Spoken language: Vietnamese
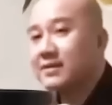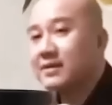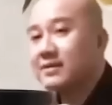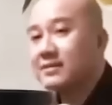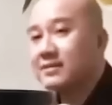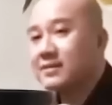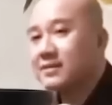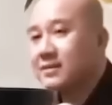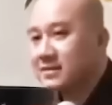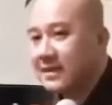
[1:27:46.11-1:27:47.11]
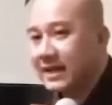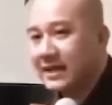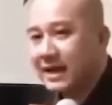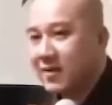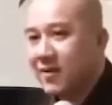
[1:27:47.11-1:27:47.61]
chết người đó cứ xảy
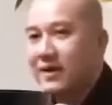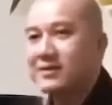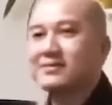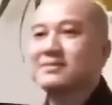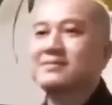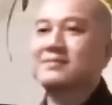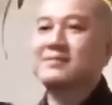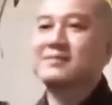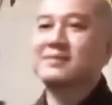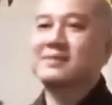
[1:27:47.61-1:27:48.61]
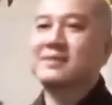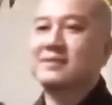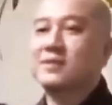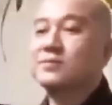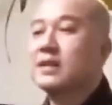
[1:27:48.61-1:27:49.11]
ra hoài,
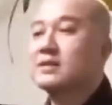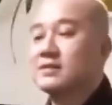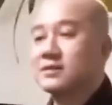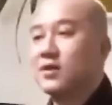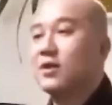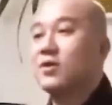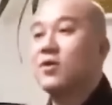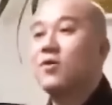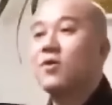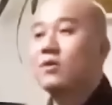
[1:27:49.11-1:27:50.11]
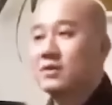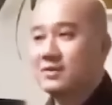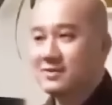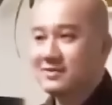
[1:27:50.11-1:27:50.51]
chúng ta thường gọi là có huông đó.